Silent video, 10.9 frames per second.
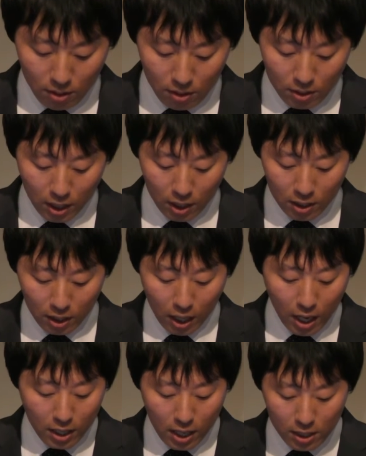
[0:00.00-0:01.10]
さらに
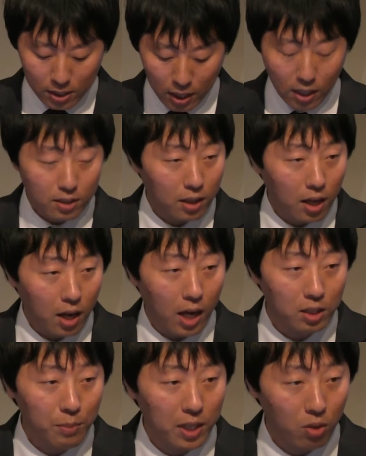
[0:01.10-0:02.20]
海外生活が
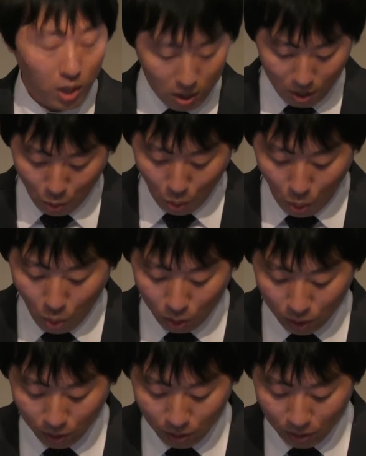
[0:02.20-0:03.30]
初めての方も多
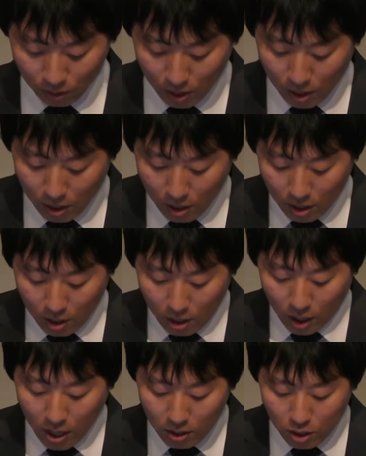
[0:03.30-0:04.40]
く、
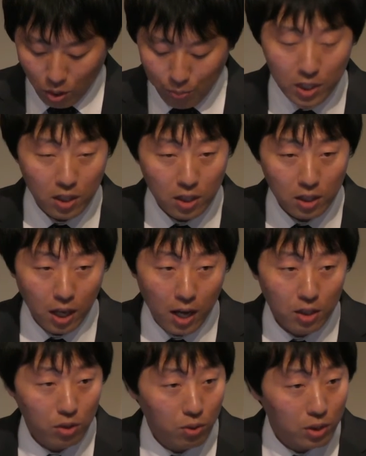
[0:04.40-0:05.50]
現地のビジネス
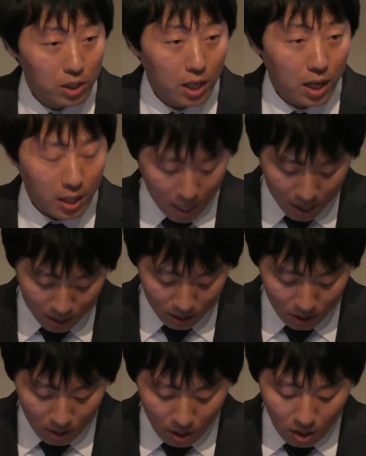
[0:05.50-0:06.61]
監視の違いや
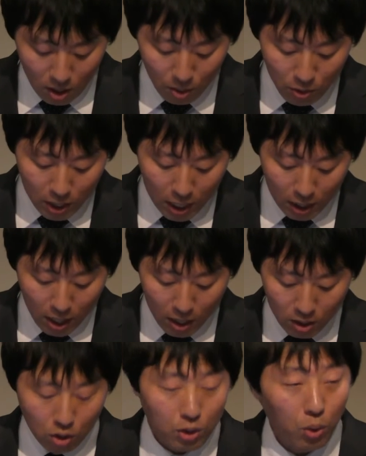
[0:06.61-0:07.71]
異文化理解
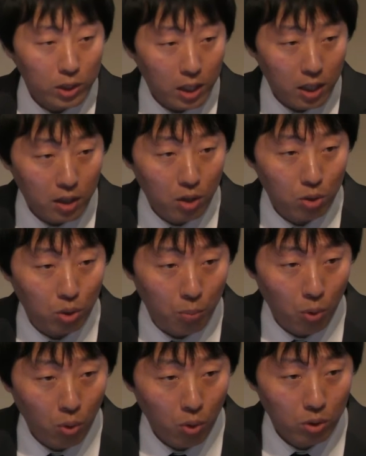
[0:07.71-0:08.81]
に苦労されていると
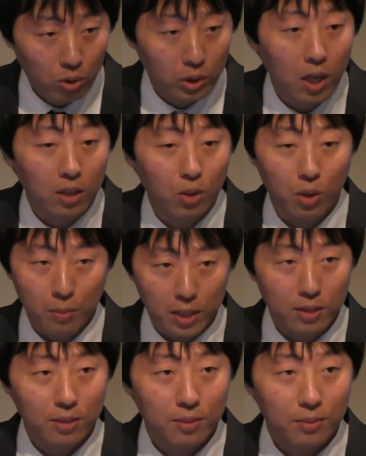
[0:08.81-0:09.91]
も伺っております。